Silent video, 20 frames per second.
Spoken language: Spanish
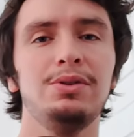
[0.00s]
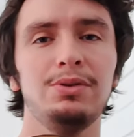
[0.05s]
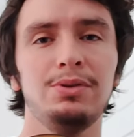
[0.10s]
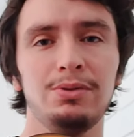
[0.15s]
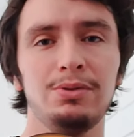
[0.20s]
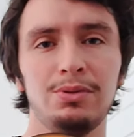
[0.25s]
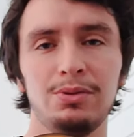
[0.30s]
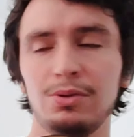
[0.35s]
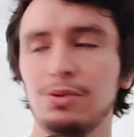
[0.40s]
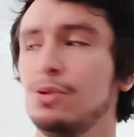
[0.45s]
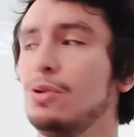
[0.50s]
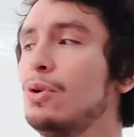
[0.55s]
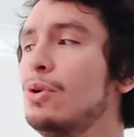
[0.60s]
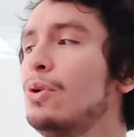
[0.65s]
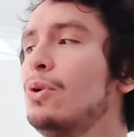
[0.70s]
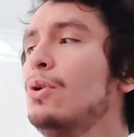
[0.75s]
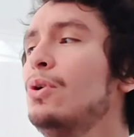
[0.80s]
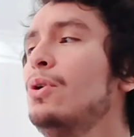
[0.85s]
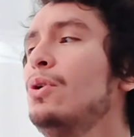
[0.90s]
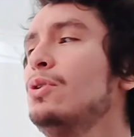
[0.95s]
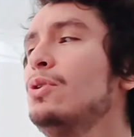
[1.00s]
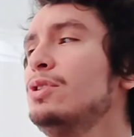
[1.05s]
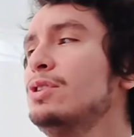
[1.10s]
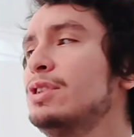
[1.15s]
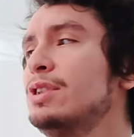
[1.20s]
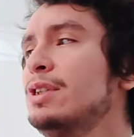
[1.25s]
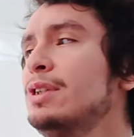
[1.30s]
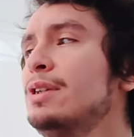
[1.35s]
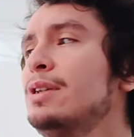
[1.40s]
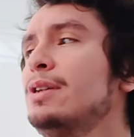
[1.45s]
do
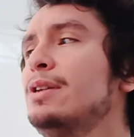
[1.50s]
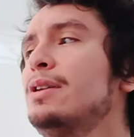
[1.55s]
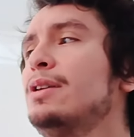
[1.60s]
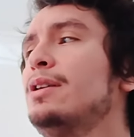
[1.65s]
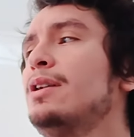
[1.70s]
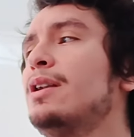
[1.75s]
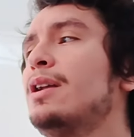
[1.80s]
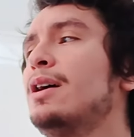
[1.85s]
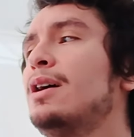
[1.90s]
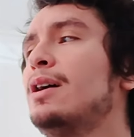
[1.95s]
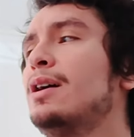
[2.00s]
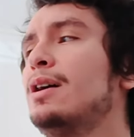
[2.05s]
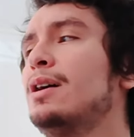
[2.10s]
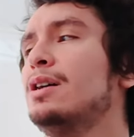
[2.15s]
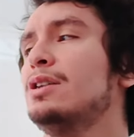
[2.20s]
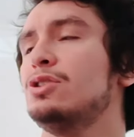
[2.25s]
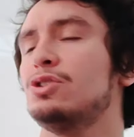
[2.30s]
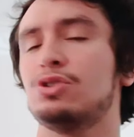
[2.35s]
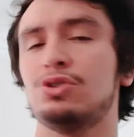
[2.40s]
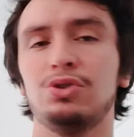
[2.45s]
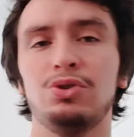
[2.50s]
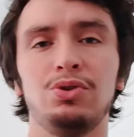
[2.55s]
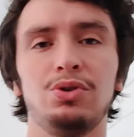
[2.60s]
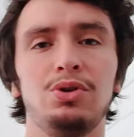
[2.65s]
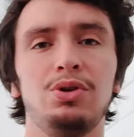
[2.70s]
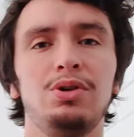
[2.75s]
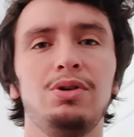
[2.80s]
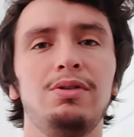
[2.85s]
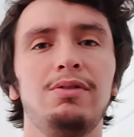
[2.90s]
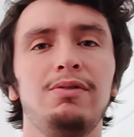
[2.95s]
si la
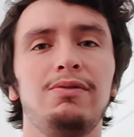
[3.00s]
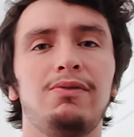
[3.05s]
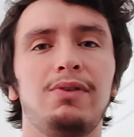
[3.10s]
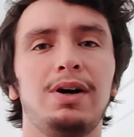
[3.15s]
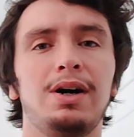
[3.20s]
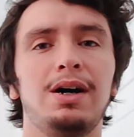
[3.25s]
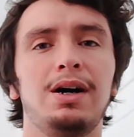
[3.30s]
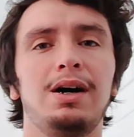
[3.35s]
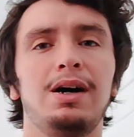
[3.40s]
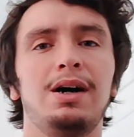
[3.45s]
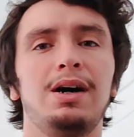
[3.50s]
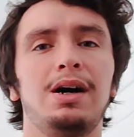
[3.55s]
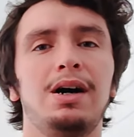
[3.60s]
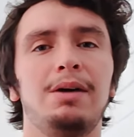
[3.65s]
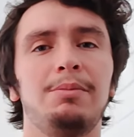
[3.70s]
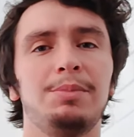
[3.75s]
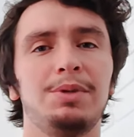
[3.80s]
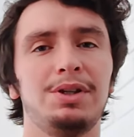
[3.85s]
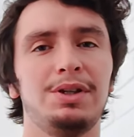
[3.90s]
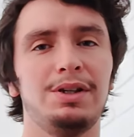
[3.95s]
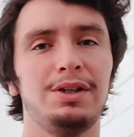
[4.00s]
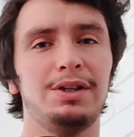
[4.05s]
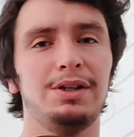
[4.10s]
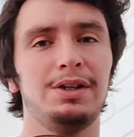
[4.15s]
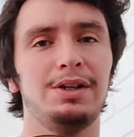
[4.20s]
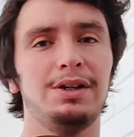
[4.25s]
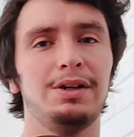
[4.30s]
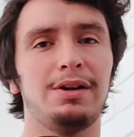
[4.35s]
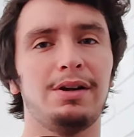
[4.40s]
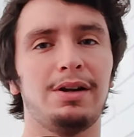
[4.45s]
sol fa
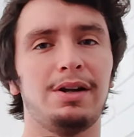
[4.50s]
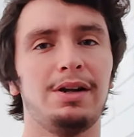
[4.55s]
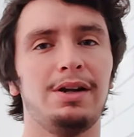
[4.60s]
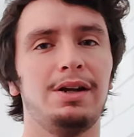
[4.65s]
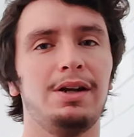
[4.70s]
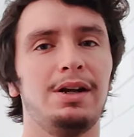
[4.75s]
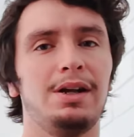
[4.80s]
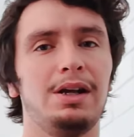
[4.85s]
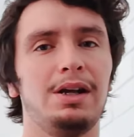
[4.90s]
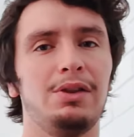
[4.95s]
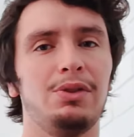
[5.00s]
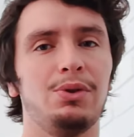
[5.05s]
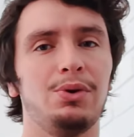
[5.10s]
mi re